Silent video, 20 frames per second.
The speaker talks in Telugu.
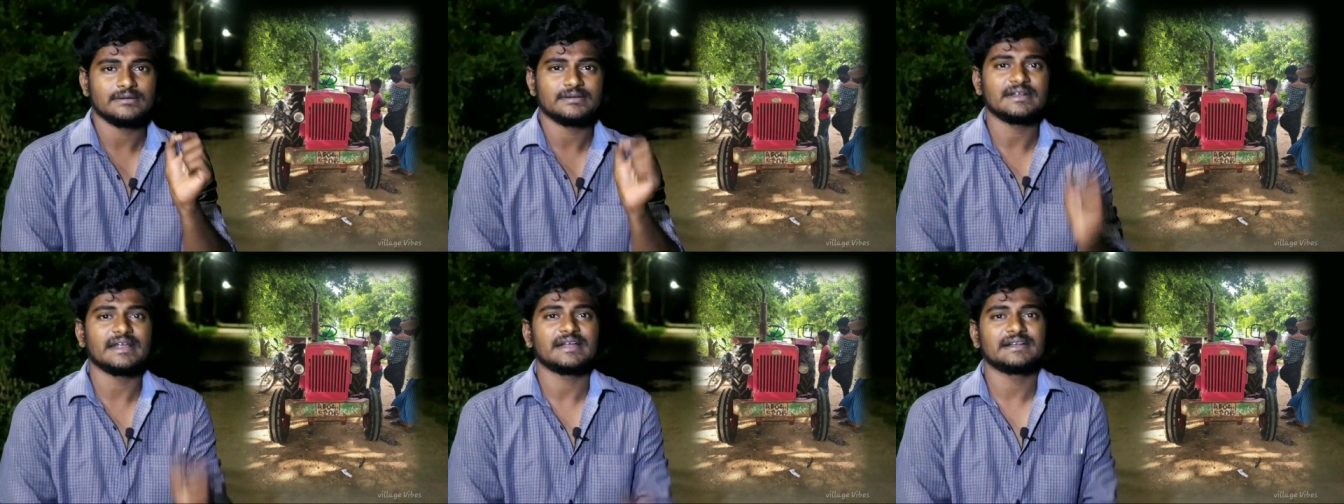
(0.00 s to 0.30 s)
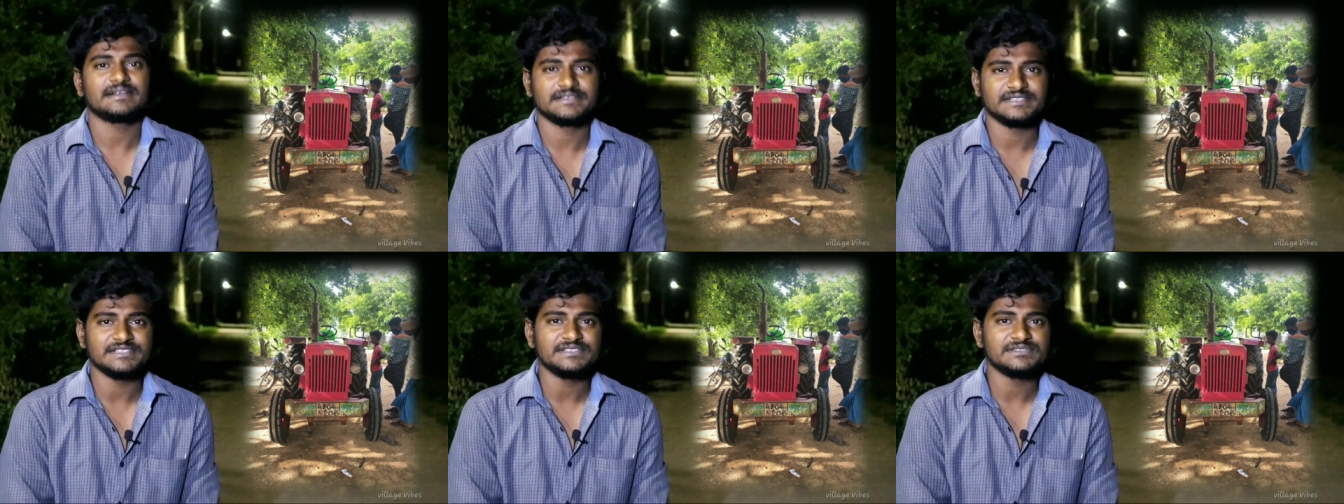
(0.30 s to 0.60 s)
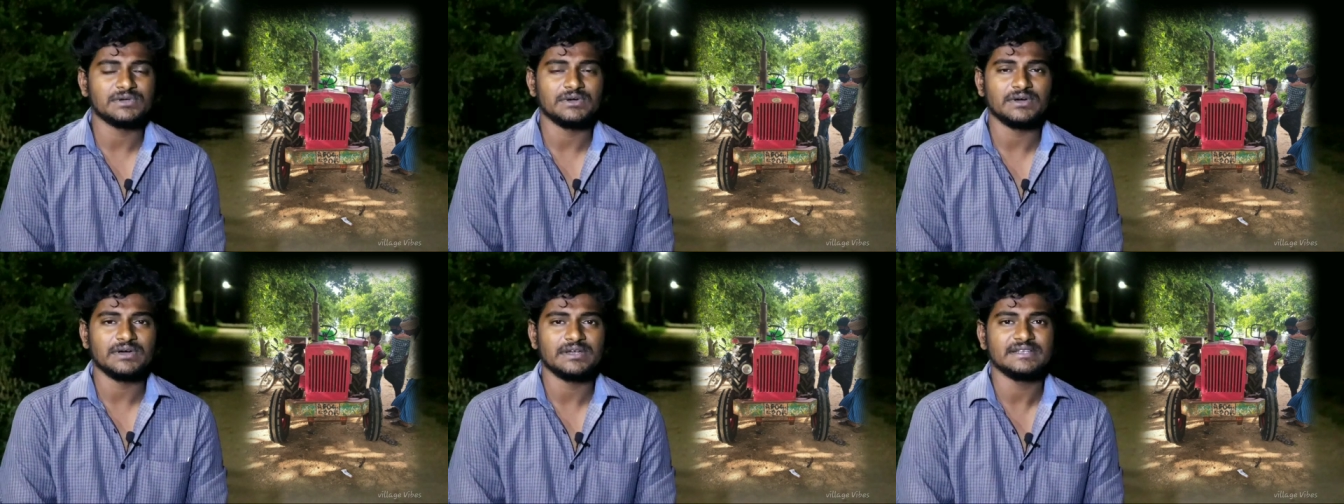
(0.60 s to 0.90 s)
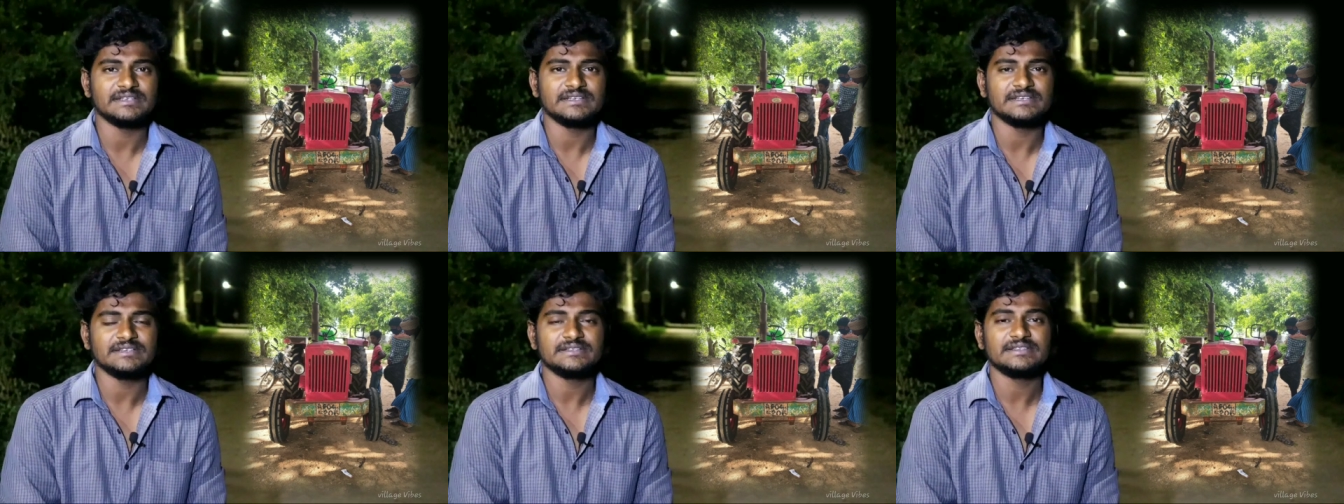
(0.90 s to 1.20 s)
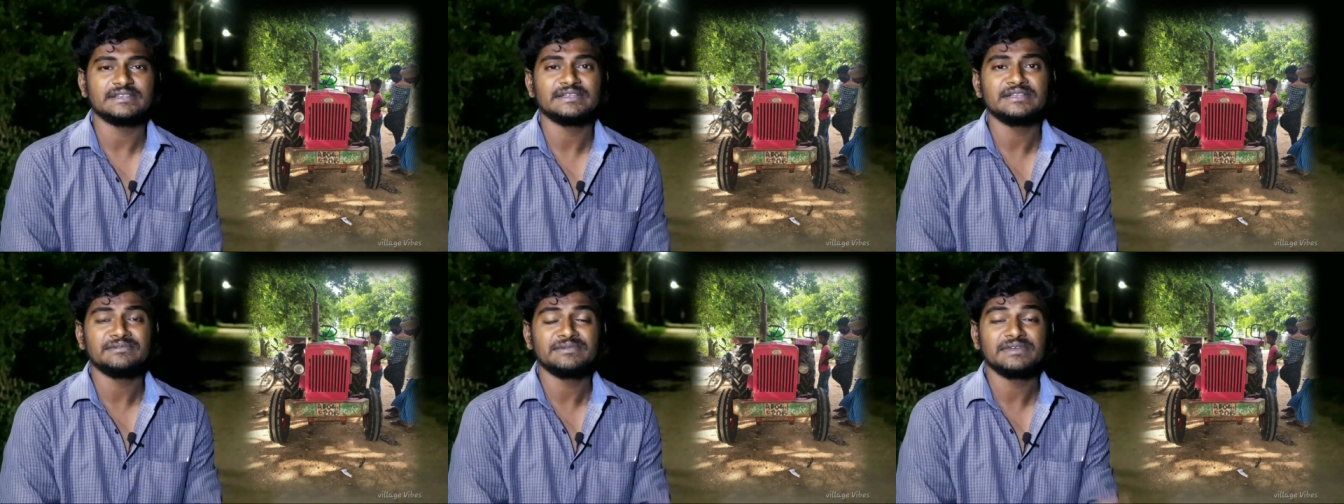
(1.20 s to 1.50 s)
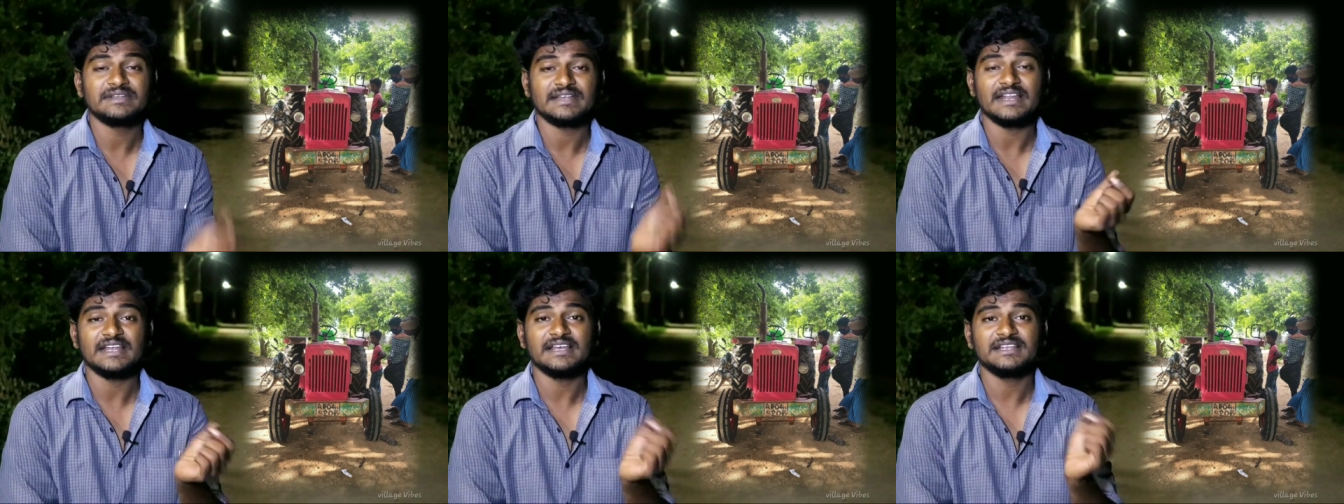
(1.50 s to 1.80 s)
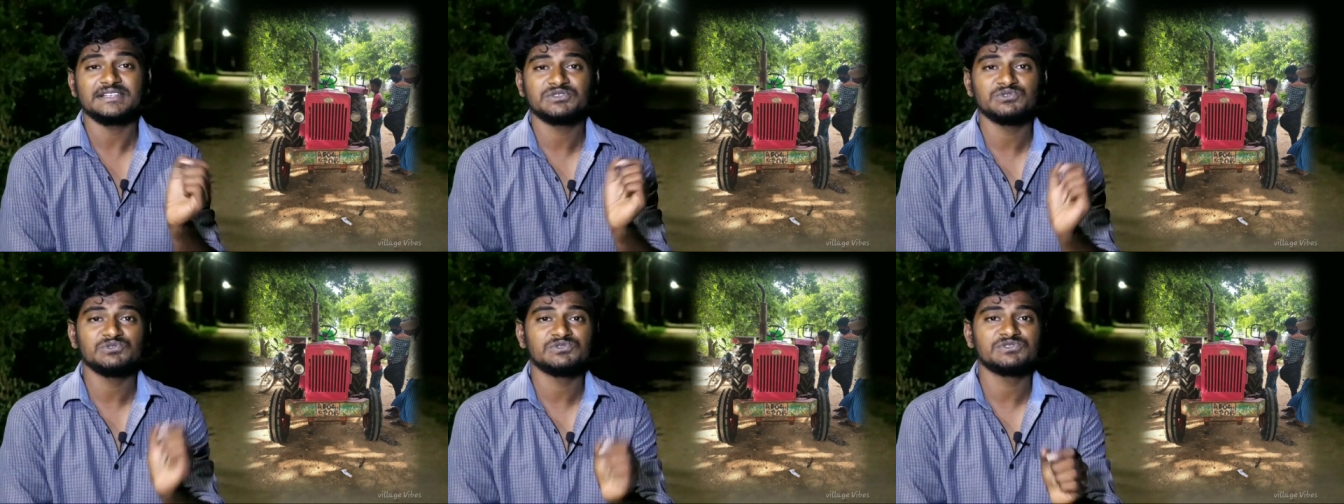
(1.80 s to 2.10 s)
ట్రాక్టర్ తీసుకోవాలి దీన్ని మీరు ఎలా
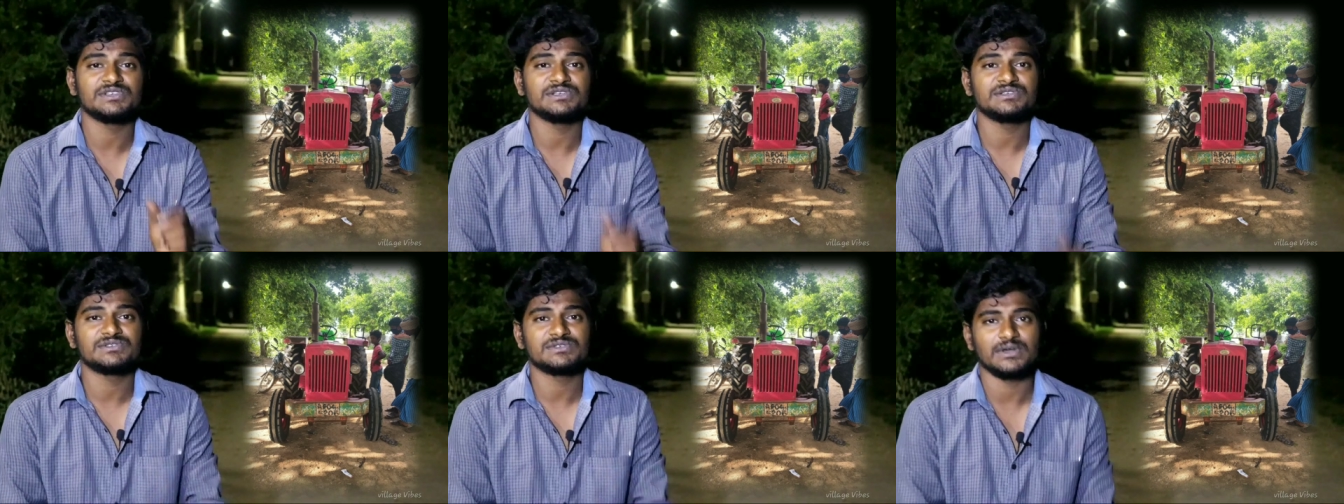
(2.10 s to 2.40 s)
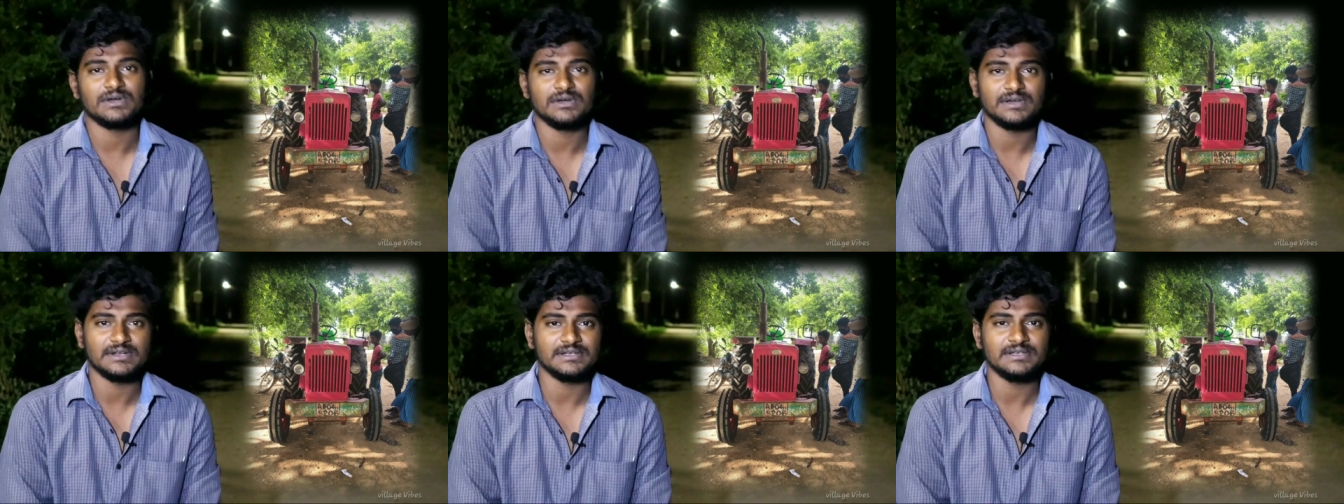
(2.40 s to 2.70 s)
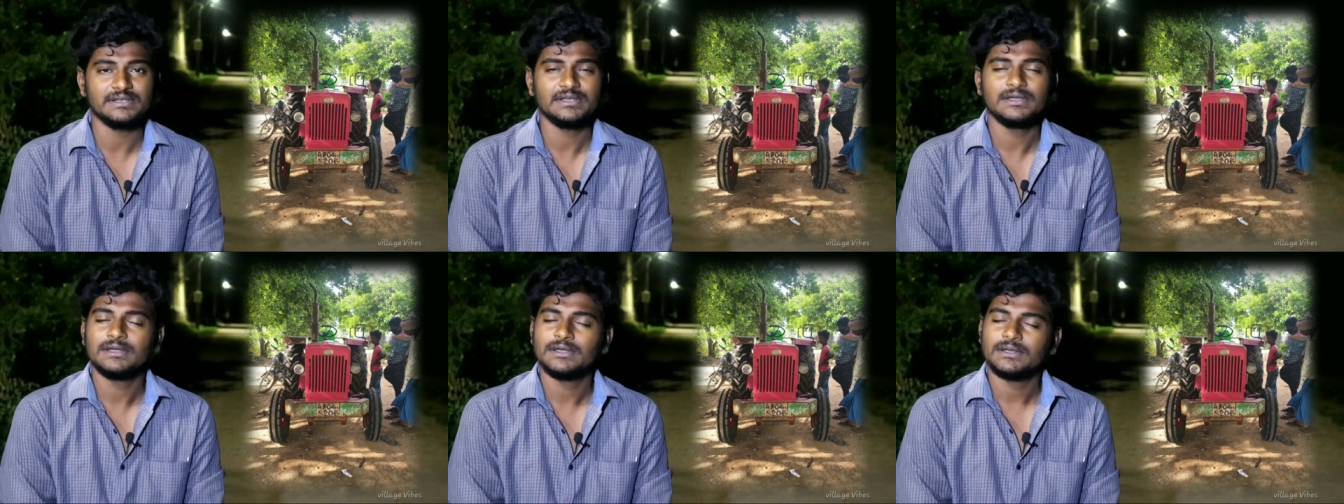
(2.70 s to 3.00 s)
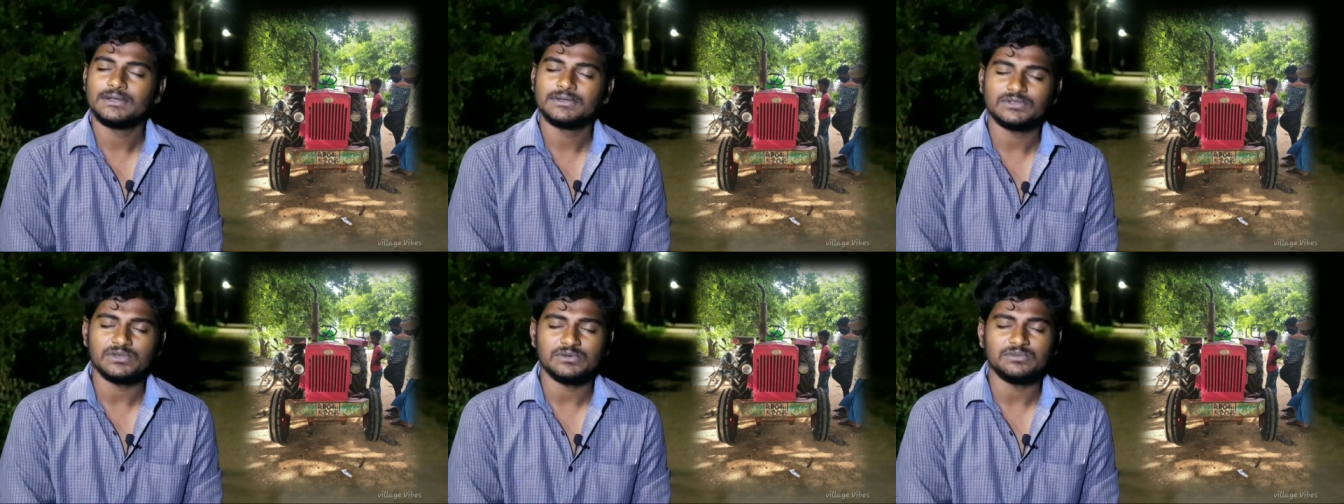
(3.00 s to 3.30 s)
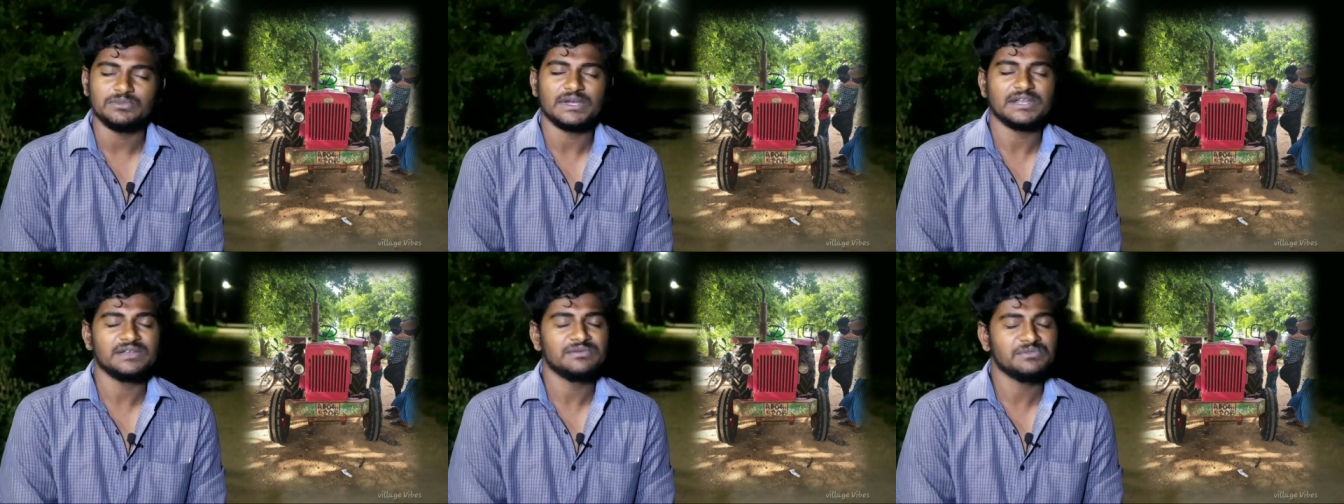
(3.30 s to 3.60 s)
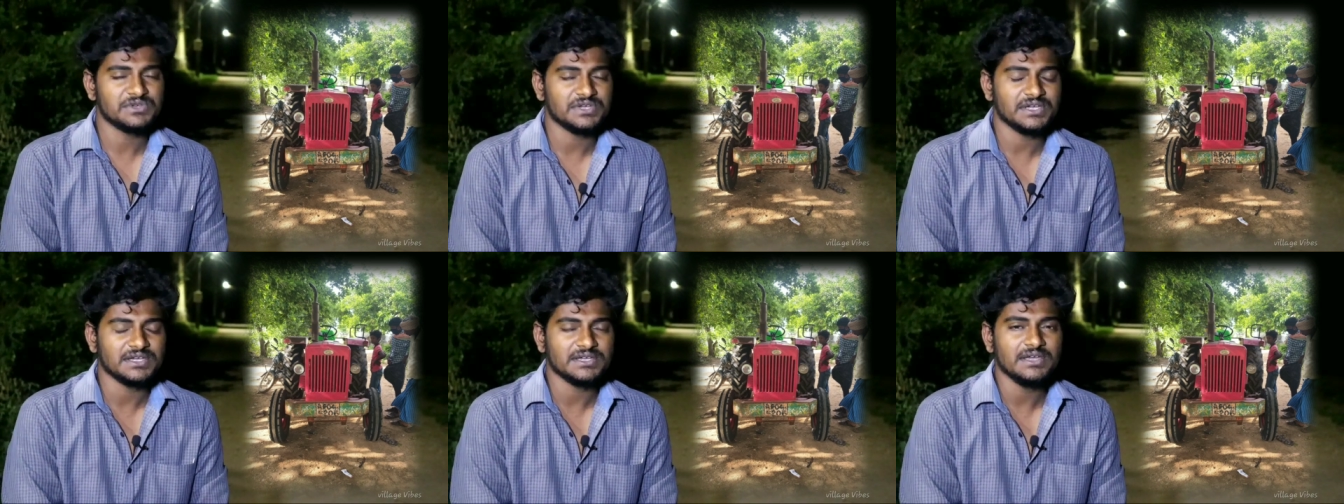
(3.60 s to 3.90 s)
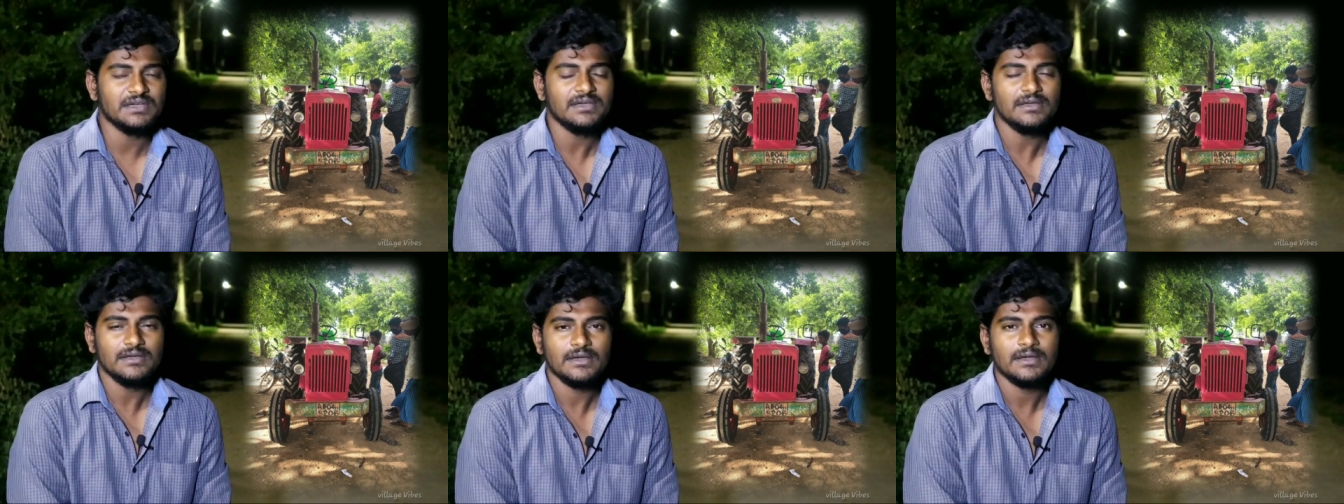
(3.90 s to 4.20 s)
చూస్ చేసుకోవాలి సో మరీ
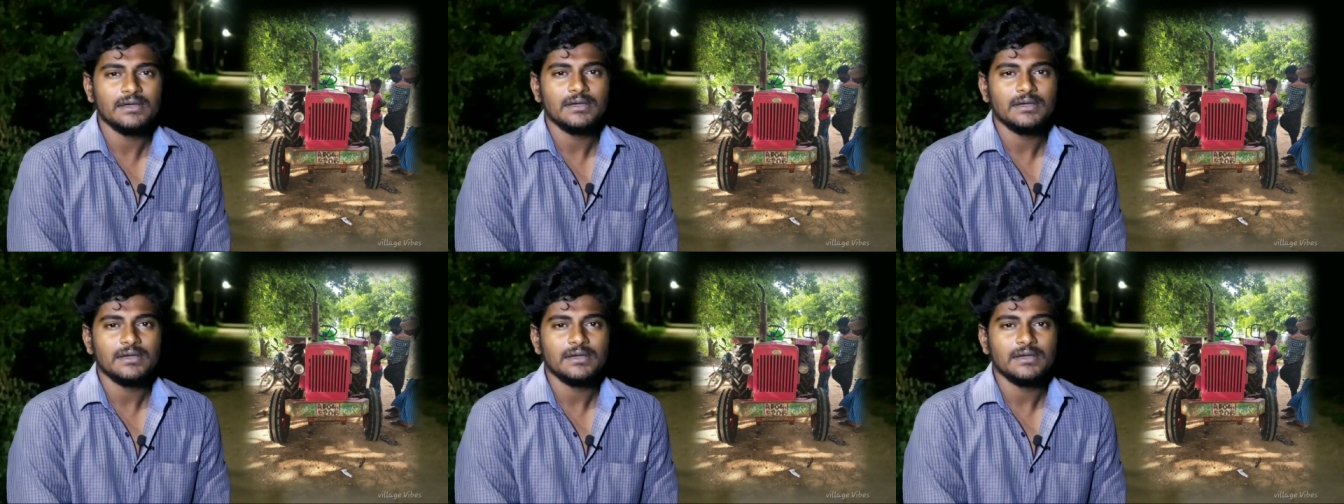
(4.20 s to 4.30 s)
ముఖ్యంగా